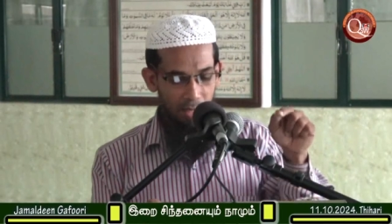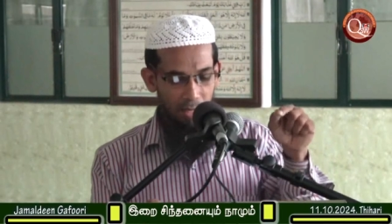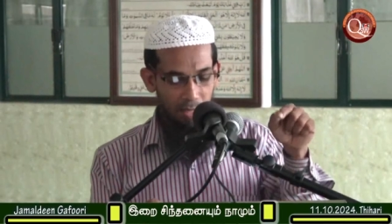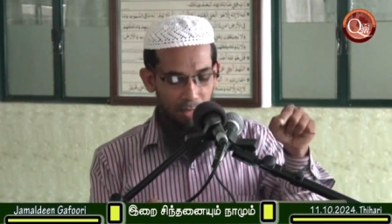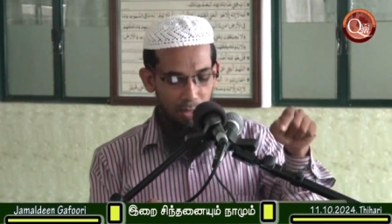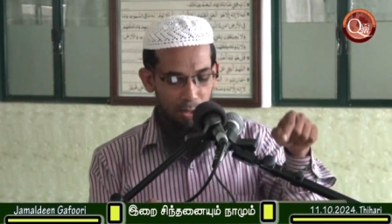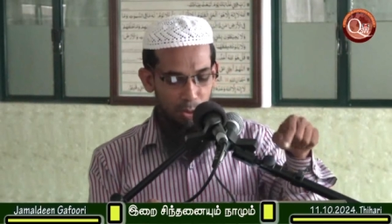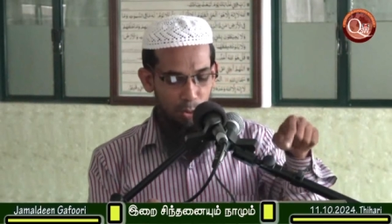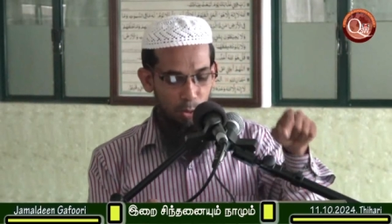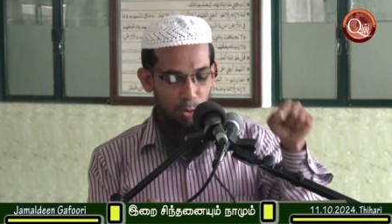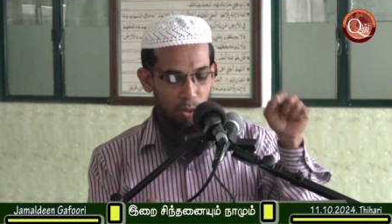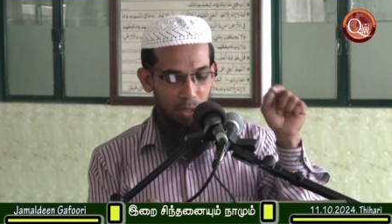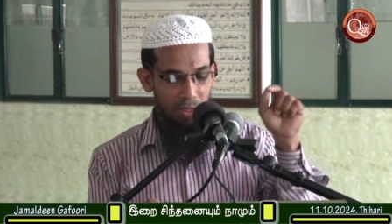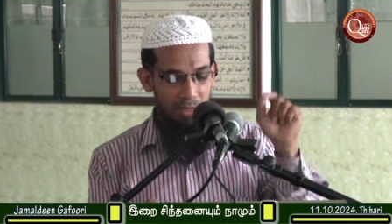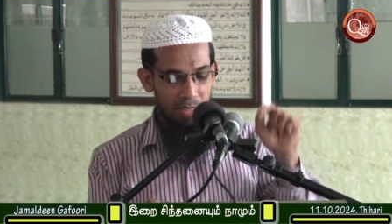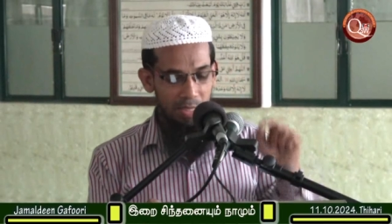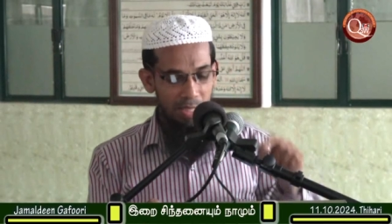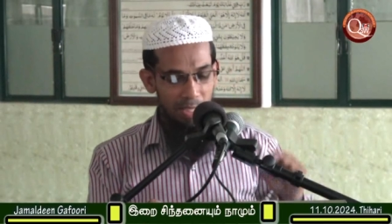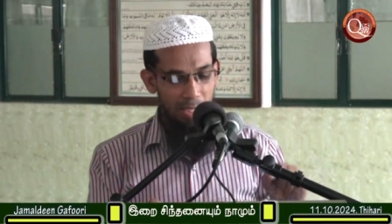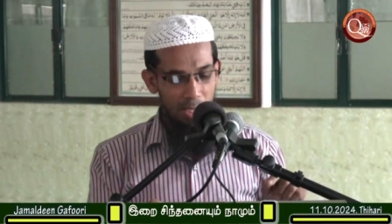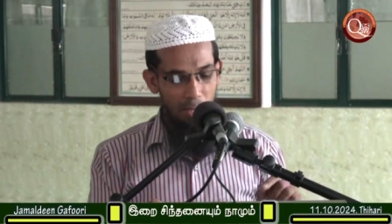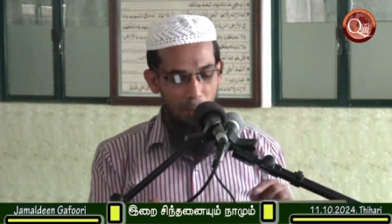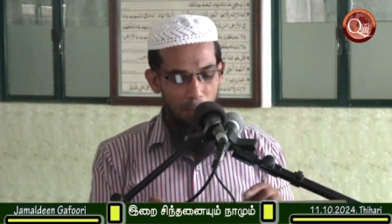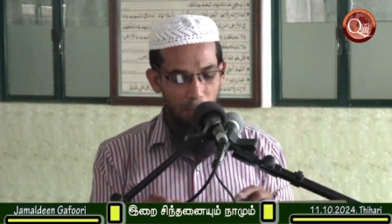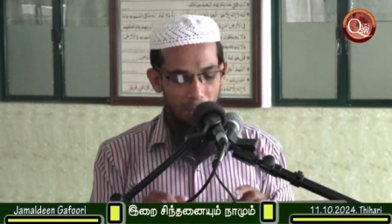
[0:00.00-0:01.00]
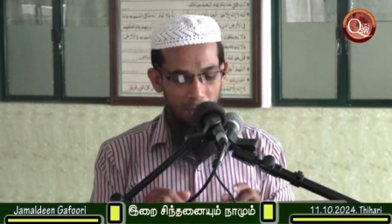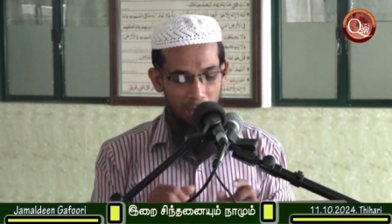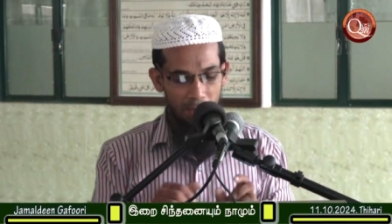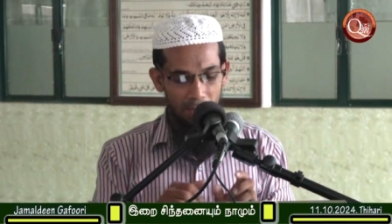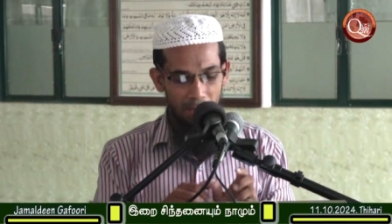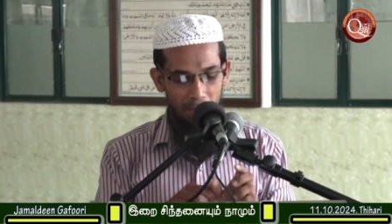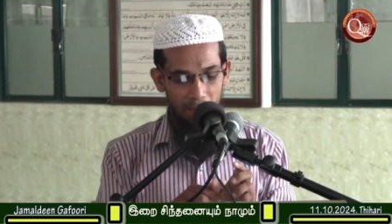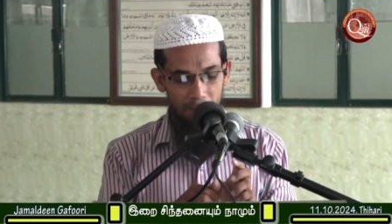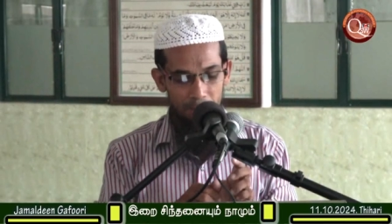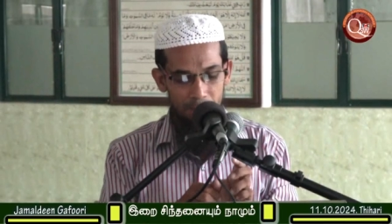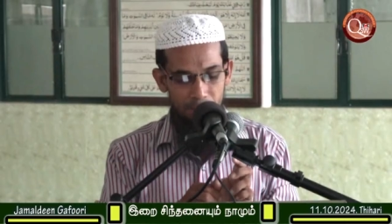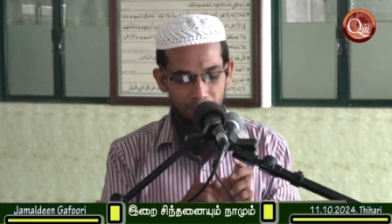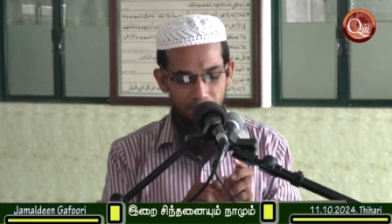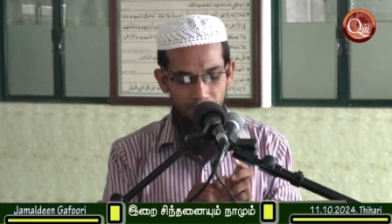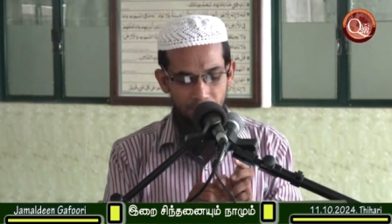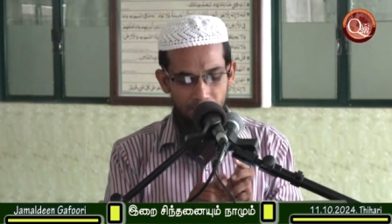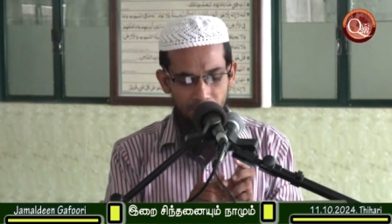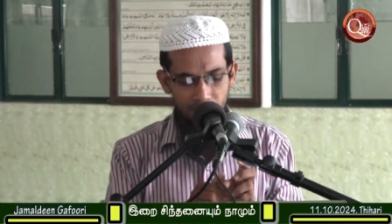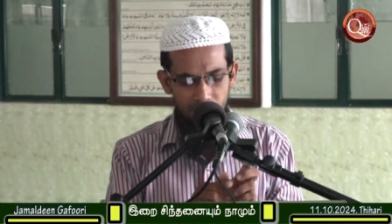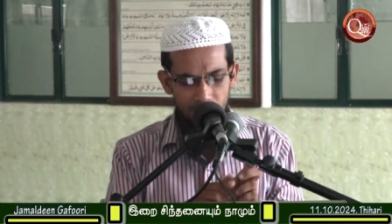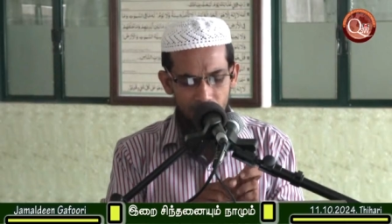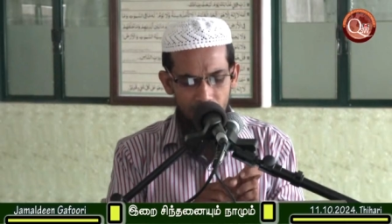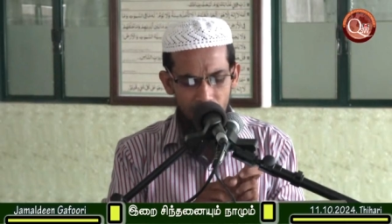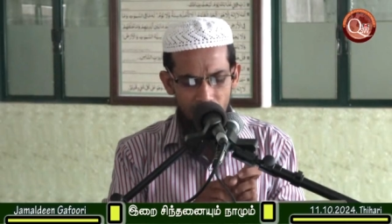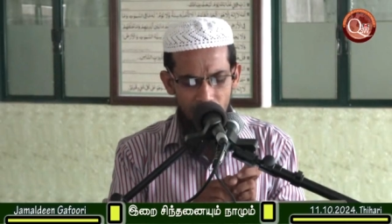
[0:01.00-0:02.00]
அந்த சொன்ன செய்தியை பார்க்கலாம்
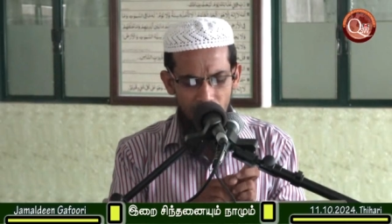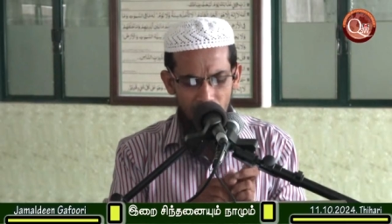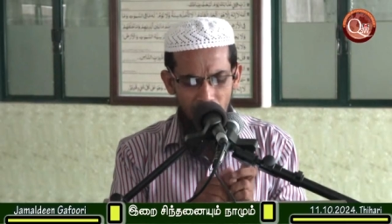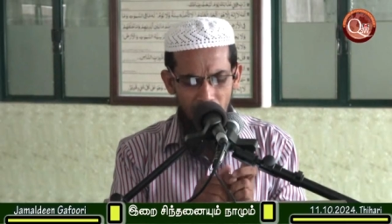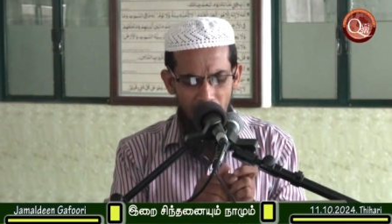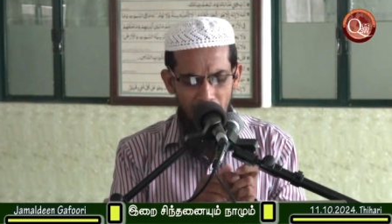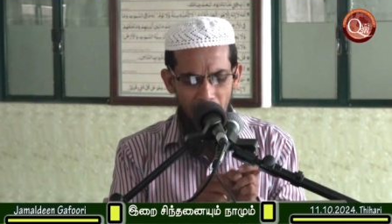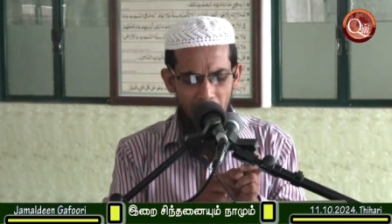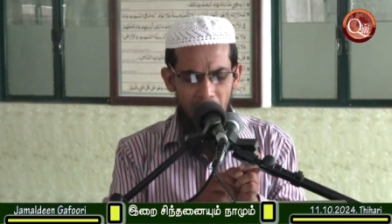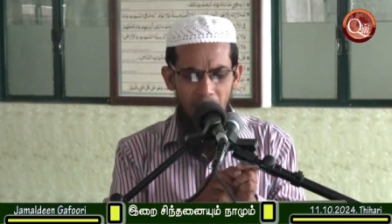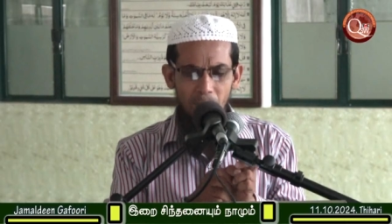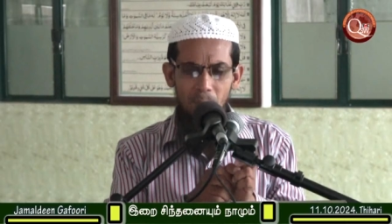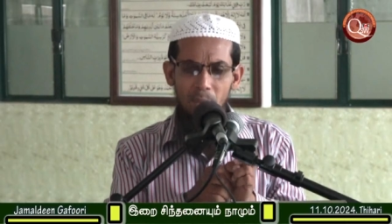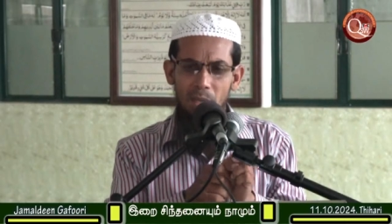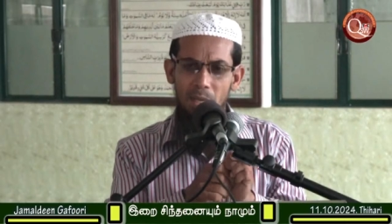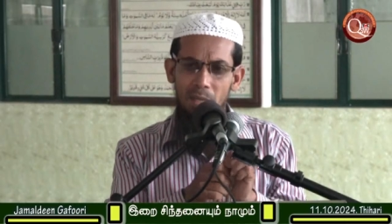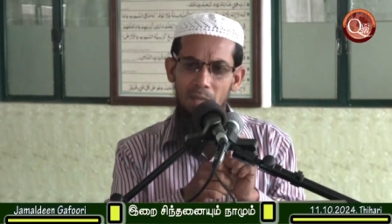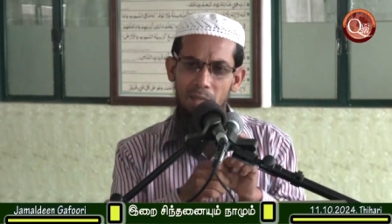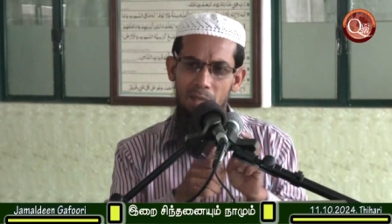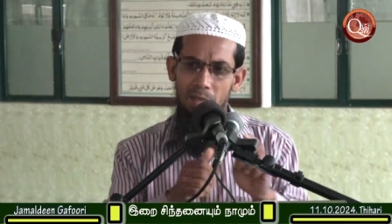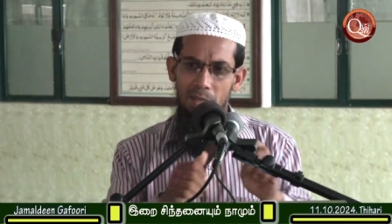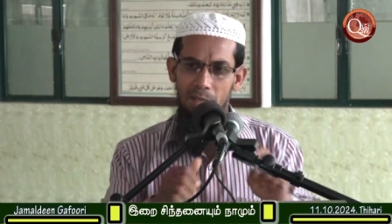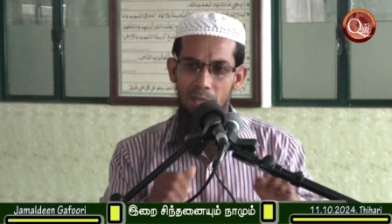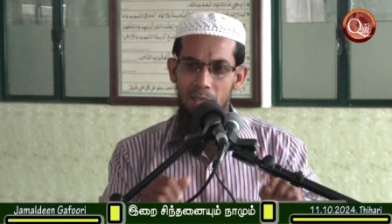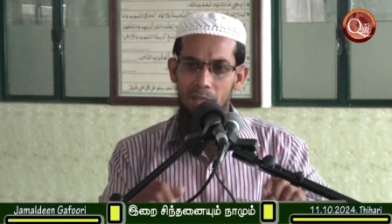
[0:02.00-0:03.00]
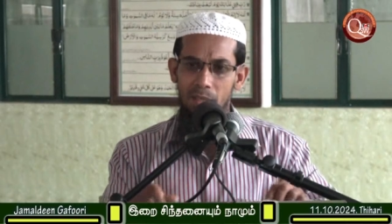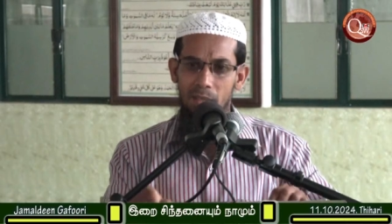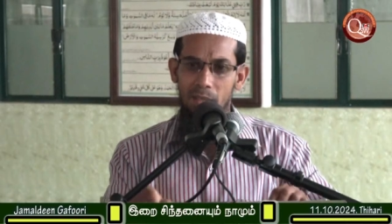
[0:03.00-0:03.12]
இதே மாதிரி